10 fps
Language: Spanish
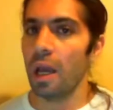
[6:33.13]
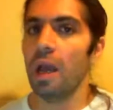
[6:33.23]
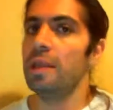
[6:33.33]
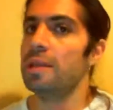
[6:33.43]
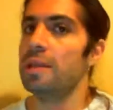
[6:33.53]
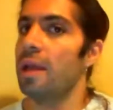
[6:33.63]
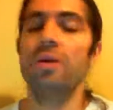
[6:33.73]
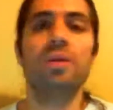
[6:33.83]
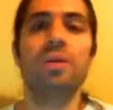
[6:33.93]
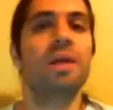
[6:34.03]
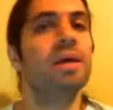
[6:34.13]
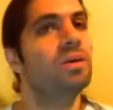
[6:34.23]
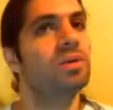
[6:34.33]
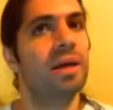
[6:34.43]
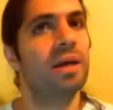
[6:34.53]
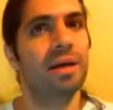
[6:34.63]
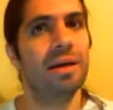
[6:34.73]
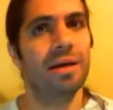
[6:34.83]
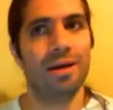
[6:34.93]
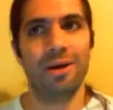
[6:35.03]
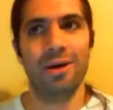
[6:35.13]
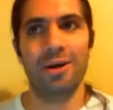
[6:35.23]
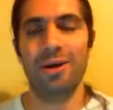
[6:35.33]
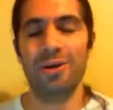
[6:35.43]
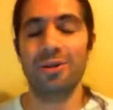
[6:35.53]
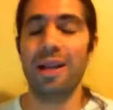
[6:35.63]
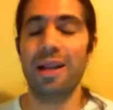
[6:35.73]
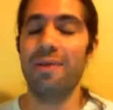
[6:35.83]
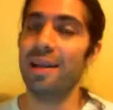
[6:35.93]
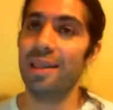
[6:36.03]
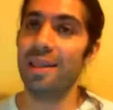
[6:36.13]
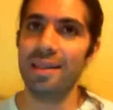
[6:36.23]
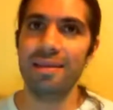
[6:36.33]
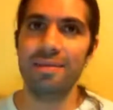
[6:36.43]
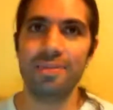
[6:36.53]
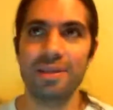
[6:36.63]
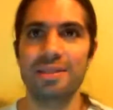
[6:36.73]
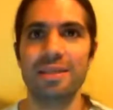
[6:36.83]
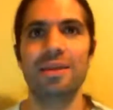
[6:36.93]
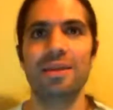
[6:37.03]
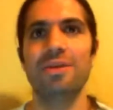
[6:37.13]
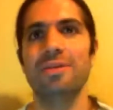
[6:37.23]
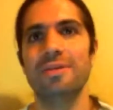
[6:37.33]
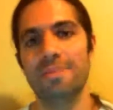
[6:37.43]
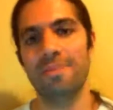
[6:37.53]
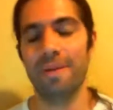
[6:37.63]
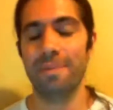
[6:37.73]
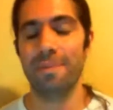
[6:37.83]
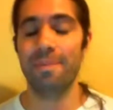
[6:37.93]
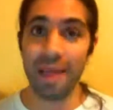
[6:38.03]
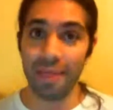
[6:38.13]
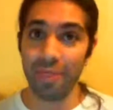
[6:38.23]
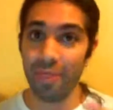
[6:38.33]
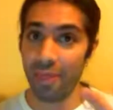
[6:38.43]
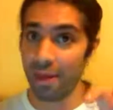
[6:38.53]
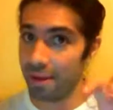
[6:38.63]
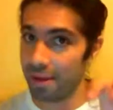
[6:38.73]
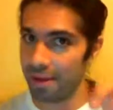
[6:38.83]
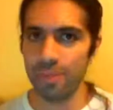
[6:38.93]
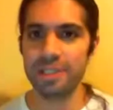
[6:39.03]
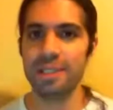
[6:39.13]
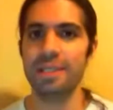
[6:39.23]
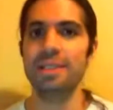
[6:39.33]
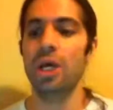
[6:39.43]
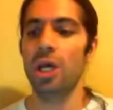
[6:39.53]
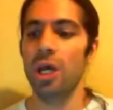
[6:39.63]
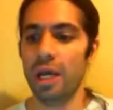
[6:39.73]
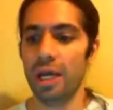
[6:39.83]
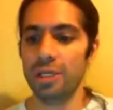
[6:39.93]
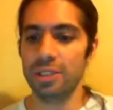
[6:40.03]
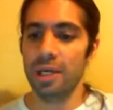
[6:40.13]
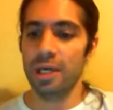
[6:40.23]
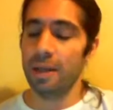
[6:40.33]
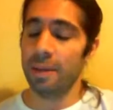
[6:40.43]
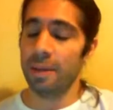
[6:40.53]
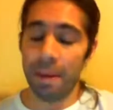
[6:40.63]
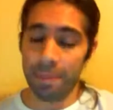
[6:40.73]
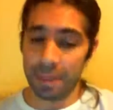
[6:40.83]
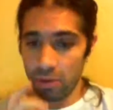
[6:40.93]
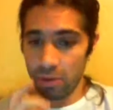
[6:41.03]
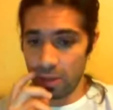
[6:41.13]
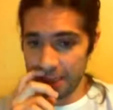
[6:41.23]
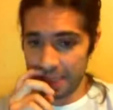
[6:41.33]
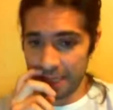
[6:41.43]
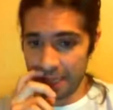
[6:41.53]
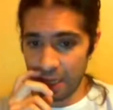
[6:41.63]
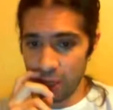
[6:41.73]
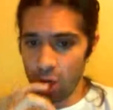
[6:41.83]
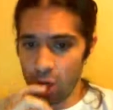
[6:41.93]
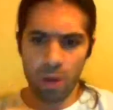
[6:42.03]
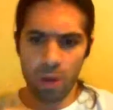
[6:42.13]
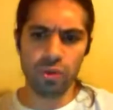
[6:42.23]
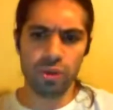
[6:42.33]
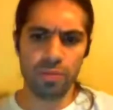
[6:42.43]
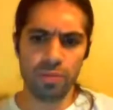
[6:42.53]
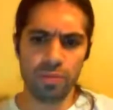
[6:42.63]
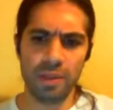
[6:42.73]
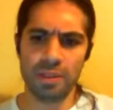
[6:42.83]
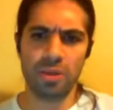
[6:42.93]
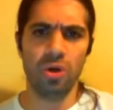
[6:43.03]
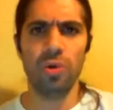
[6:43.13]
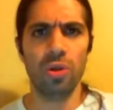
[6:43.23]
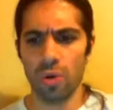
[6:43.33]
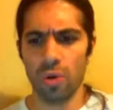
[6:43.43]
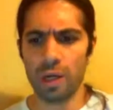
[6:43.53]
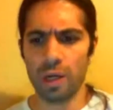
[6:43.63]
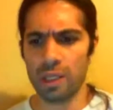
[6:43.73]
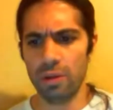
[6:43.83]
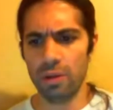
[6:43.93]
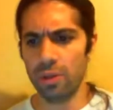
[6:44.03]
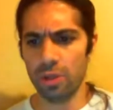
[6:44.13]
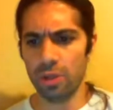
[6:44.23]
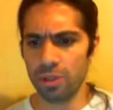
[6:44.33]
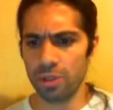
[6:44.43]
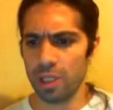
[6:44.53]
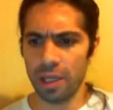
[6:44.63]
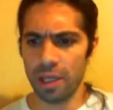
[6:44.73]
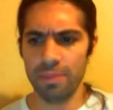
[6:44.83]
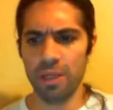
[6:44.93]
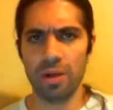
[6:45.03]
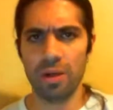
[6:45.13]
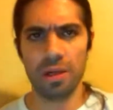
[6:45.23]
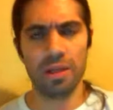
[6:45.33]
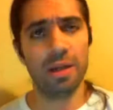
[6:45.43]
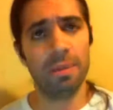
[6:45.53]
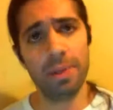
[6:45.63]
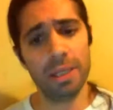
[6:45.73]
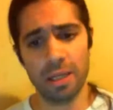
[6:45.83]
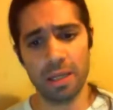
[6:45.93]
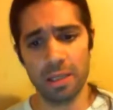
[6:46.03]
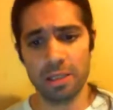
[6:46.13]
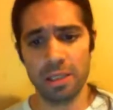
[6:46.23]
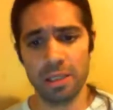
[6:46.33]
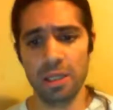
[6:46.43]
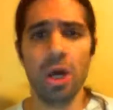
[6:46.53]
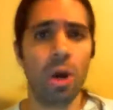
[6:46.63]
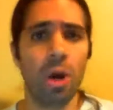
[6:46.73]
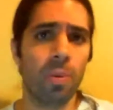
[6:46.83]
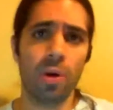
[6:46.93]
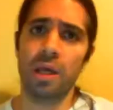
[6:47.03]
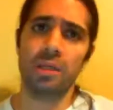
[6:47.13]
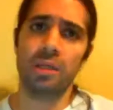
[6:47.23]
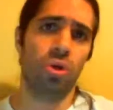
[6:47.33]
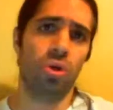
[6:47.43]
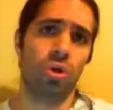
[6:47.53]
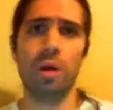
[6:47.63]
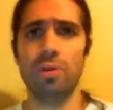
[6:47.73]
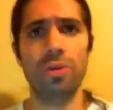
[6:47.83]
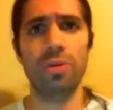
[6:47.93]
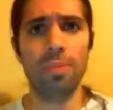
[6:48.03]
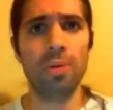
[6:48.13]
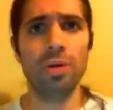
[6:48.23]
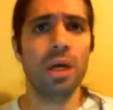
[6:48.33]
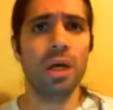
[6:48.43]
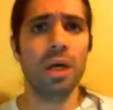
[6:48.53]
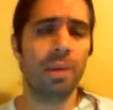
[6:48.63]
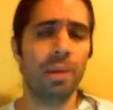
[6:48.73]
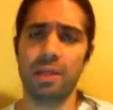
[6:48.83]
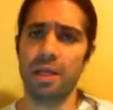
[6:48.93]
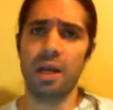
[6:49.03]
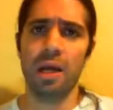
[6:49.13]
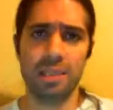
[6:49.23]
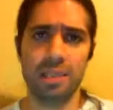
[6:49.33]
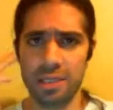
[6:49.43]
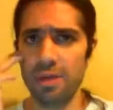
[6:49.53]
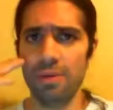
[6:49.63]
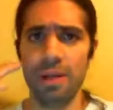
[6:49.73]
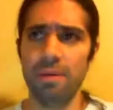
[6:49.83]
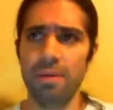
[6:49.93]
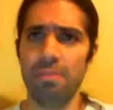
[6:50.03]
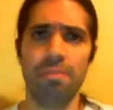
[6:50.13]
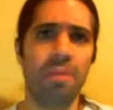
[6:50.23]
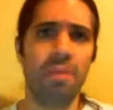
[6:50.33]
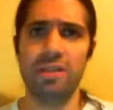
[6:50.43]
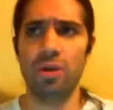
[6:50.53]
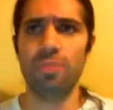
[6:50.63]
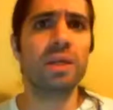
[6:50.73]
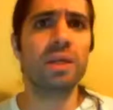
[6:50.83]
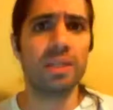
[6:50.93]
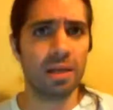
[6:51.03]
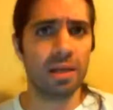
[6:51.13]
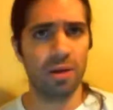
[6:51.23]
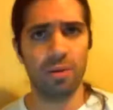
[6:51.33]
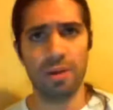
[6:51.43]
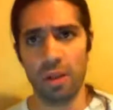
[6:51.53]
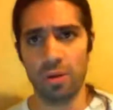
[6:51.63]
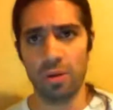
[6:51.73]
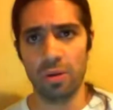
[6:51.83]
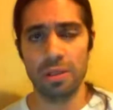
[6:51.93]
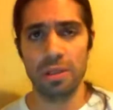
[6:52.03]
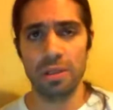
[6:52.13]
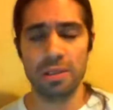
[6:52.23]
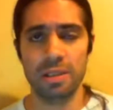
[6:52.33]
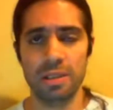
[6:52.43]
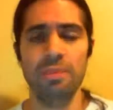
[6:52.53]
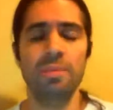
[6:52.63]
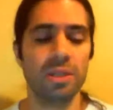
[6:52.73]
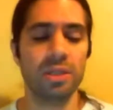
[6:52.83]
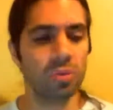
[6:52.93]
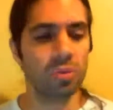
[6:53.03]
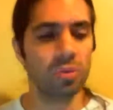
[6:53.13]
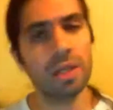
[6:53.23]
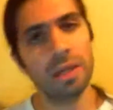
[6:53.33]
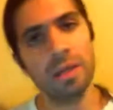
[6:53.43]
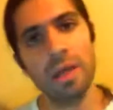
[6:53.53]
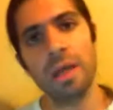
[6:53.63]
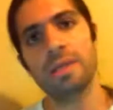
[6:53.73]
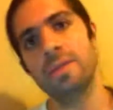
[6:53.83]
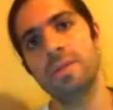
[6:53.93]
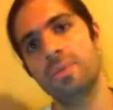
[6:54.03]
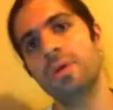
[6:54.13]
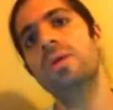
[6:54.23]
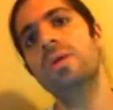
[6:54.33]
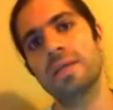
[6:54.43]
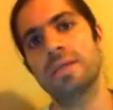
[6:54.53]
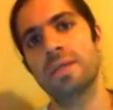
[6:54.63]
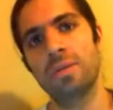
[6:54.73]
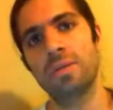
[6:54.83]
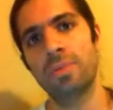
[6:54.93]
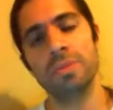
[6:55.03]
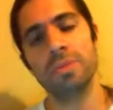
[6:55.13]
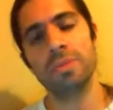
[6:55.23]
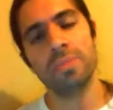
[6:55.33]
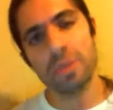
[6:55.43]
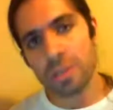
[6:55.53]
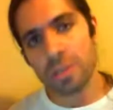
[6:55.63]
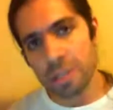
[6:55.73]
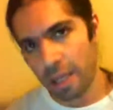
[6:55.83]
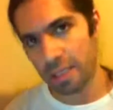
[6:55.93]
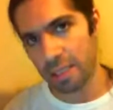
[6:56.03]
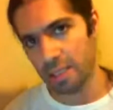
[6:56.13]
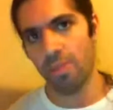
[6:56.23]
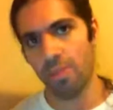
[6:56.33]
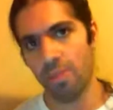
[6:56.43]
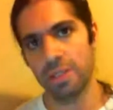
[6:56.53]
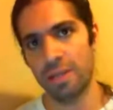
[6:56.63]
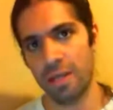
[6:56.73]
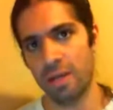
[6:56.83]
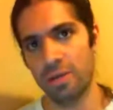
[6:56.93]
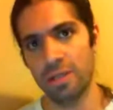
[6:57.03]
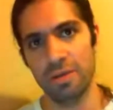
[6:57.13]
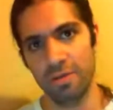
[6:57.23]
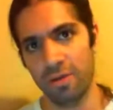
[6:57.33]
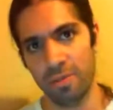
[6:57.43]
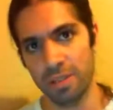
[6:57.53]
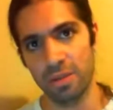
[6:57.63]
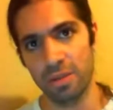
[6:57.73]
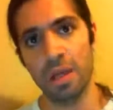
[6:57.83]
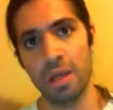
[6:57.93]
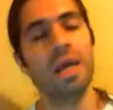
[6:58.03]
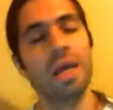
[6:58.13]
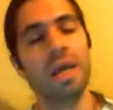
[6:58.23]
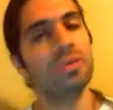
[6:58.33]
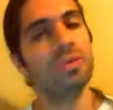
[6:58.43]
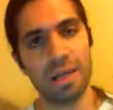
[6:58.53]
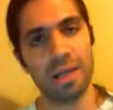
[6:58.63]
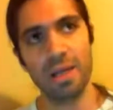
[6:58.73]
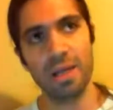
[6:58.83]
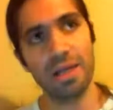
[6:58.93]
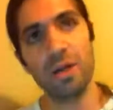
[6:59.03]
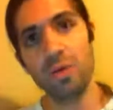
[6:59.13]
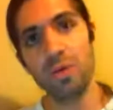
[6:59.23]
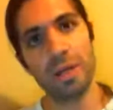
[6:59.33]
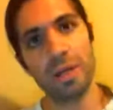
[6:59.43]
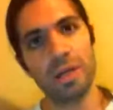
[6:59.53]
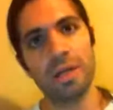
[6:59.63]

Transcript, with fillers: También hay otra, otra, otra verdad, por decirlo, verdad, entre comillas, que es, me ha pasado en una empresa, es que es mucho más cómodo guardarlo en Dropbox que en mi disco de red de la empresa, ¿sí? Porque si yo lo guardo en Dropbox, va a estar accesible, más fácil, lo puedo hacer desde cualquier lado. Bueno, resulta que si vos lo borrás en Dropbox, vos no sabés qué es lo que hace Dropbox atrás con esa información. Es una caja negra, es una nube.